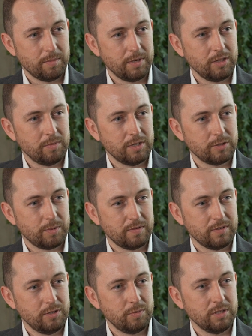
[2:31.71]
bo będą nas
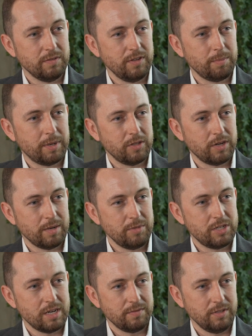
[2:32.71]
prowadziły dwie
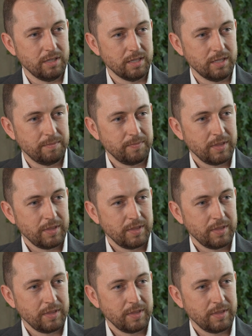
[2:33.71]
panoramiczne windy.